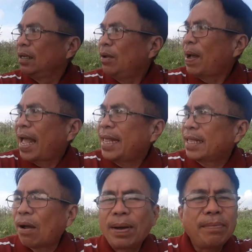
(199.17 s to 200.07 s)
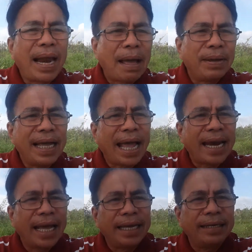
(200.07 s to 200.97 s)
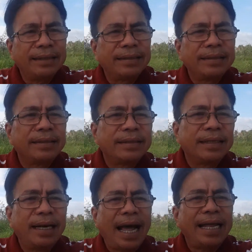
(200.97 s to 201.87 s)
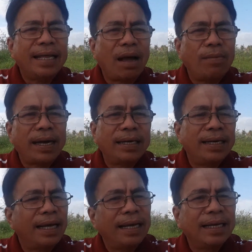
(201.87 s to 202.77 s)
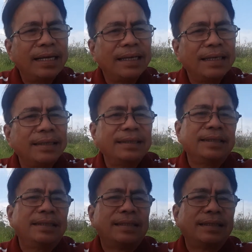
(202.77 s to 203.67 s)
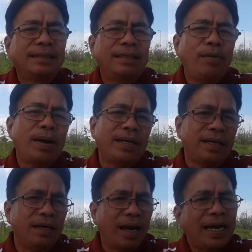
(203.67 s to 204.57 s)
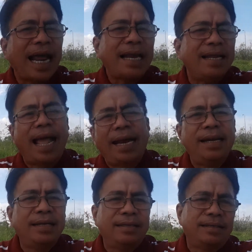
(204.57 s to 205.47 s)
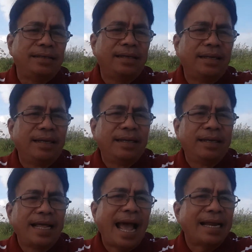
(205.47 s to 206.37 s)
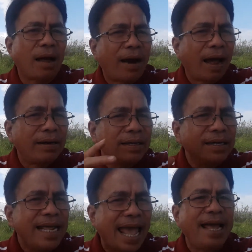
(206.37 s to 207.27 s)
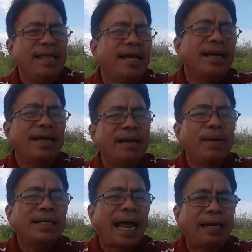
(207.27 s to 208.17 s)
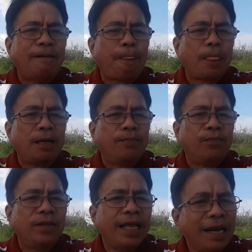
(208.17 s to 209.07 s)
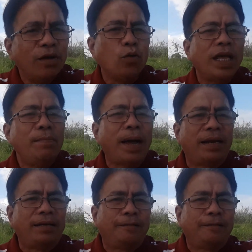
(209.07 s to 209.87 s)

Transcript: nếu mà hai vợ chồng anh mà làm cái nghề này á là hai vợ chồng anh á là nếu mà ít khách như vậy đó thì hai chàng anh cứ vẽ những cái cái bức tranh chính của chính mình